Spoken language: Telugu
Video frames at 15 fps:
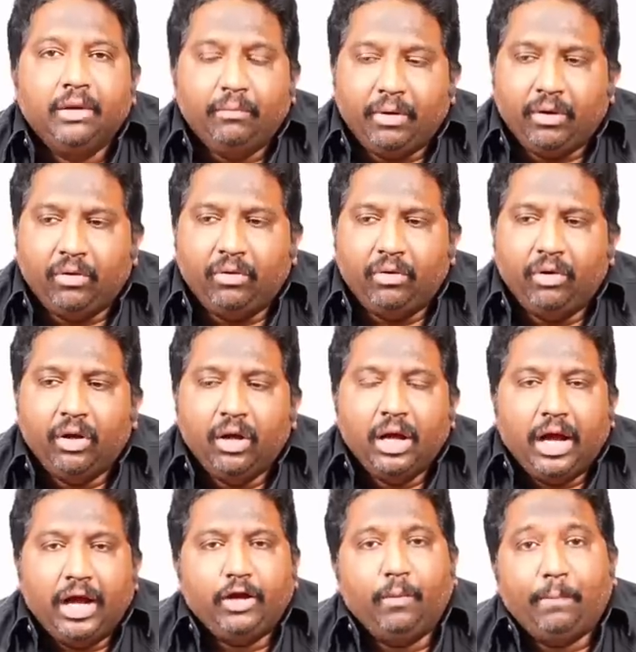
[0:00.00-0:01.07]
మనం
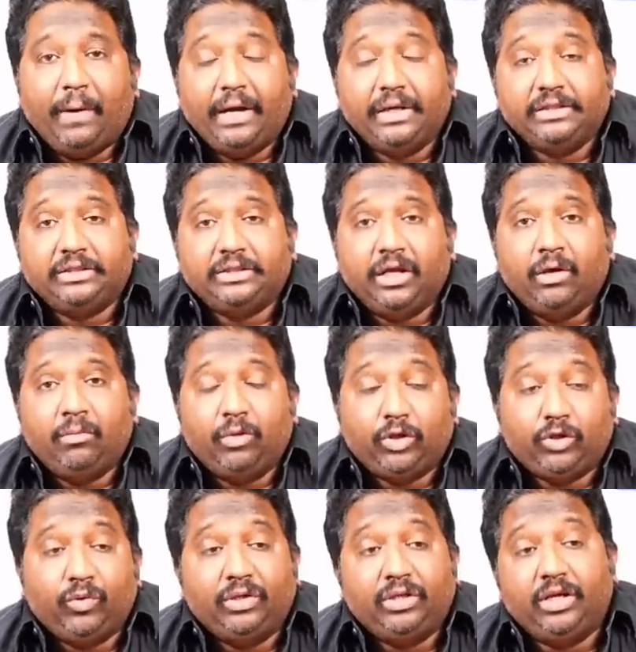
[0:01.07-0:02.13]
అయ్యో పాకిస్తాన్
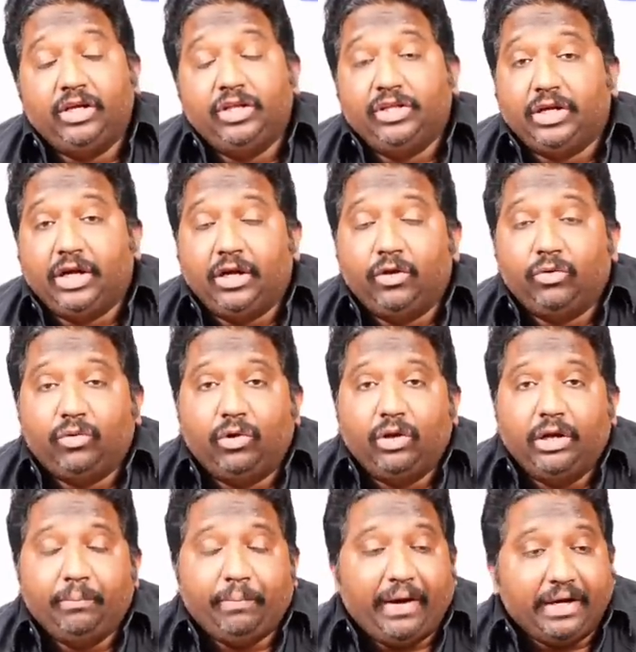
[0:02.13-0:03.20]
మొత్తం అందరిని ఎందుకలా
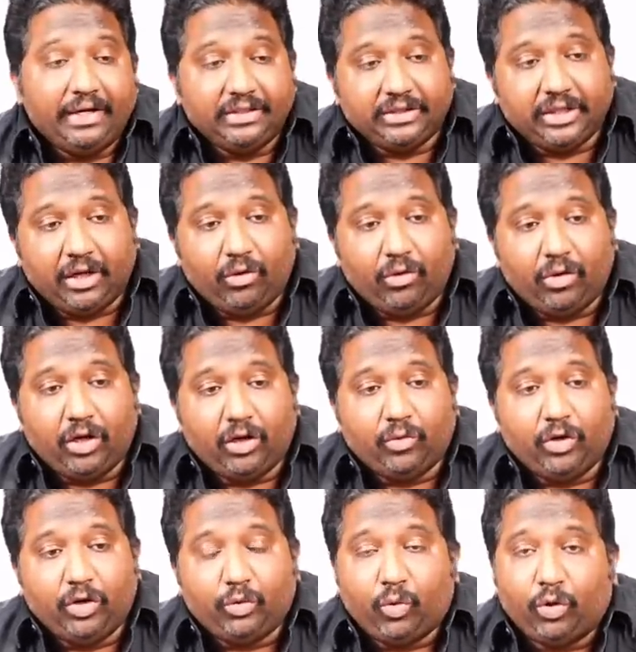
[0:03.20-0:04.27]
అనుకోవాలి పాకిస్తాన్లో
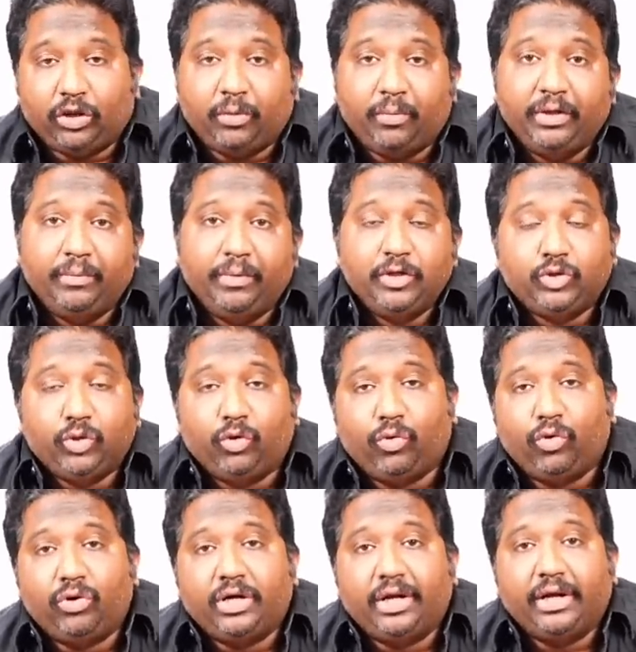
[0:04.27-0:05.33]
ఉన్నటువంటి కొంతమంది మంచోళ్ళు
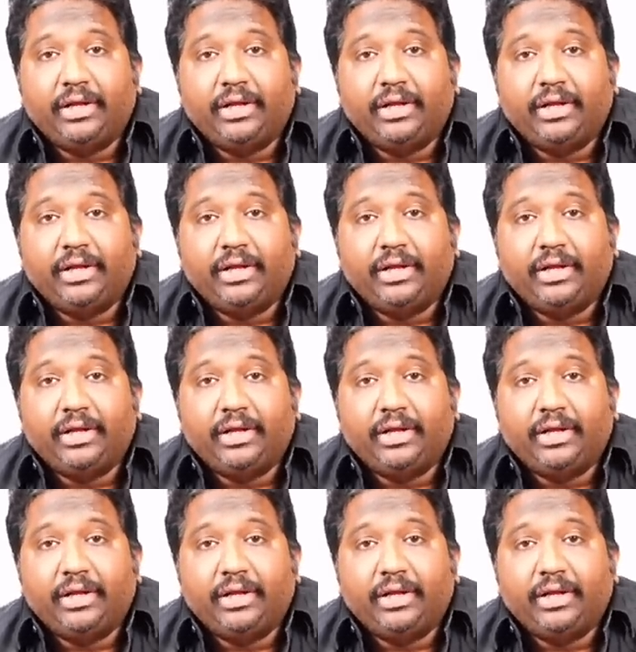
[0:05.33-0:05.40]
కూడా ఉంటారు